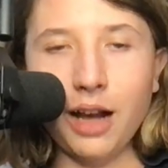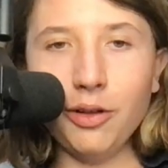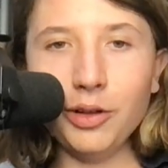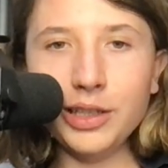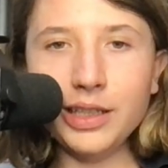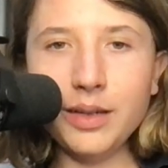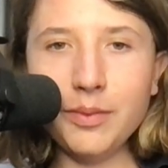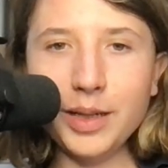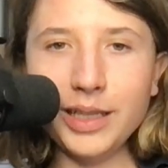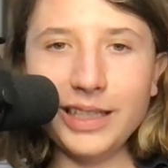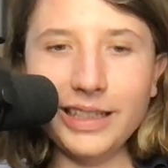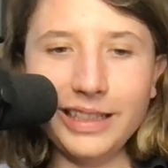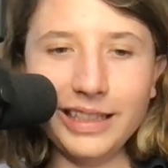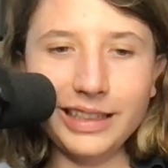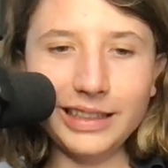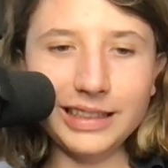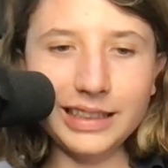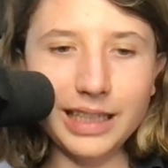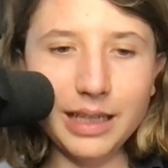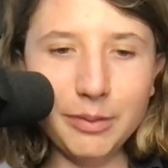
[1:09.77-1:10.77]
Außerdem esse ich
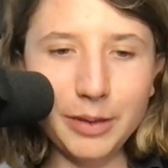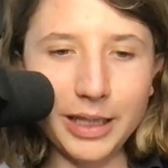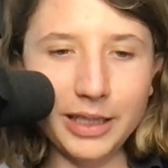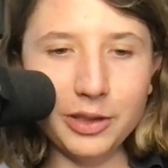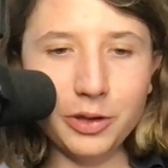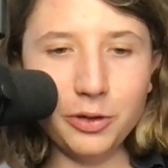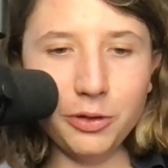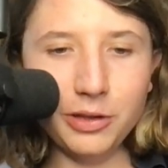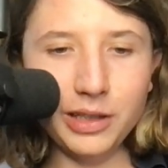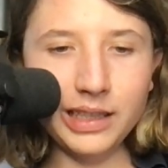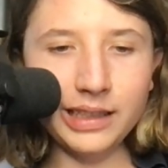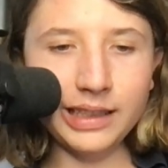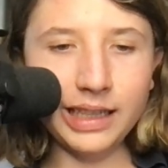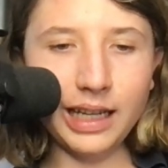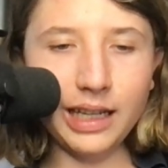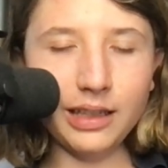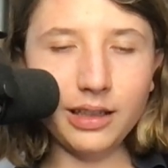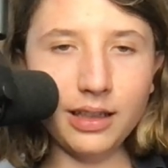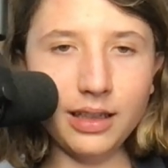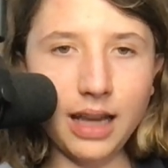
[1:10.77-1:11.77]
extrem gerne
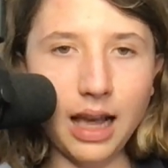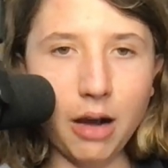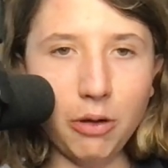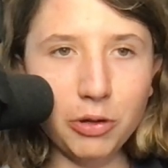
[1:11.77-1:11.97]
Süßigkeiten,